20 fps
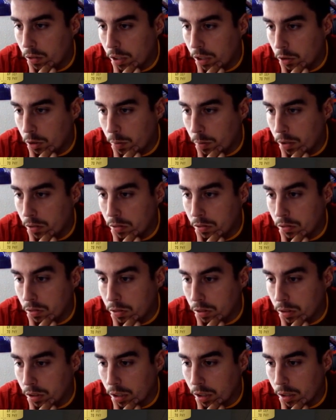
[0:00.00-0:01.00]
Honnêtement,
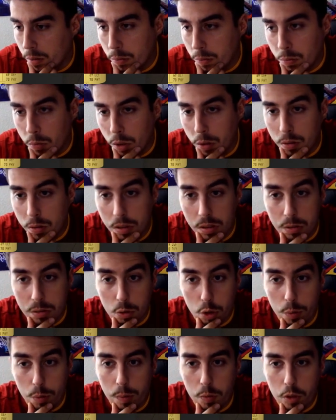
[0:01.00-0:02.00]
euh, bon, euh,
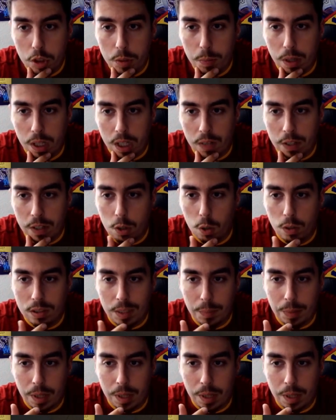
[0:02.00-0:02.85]
deux bons petits packs avec Klaus et